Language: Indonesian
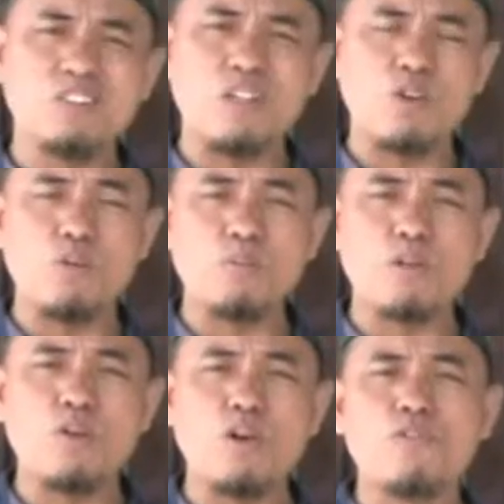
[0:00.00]
تركوا
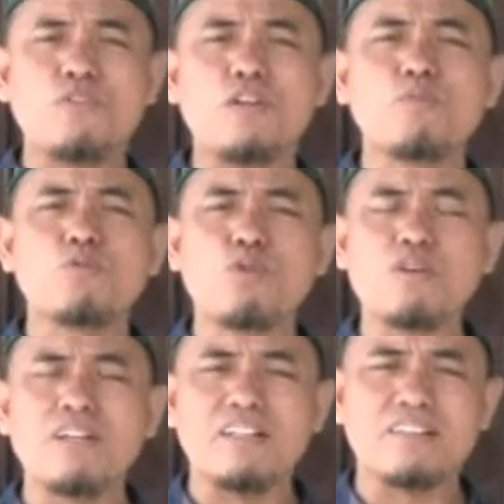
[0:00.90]
من خلفهم
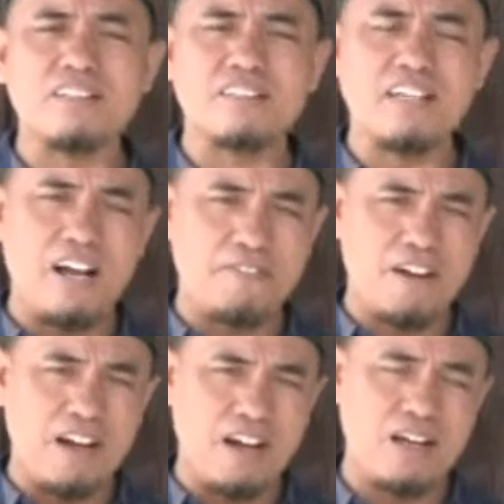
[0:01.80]
ذرية
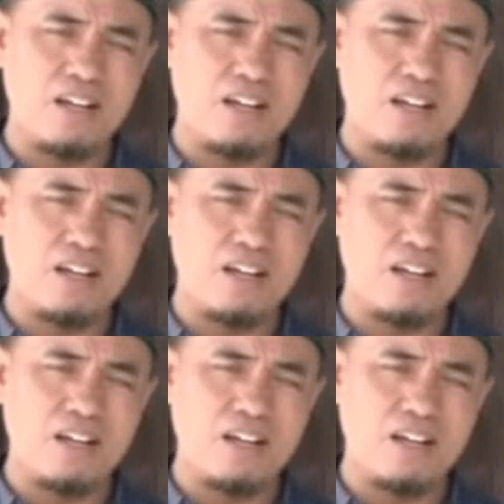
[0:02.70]
ضعافا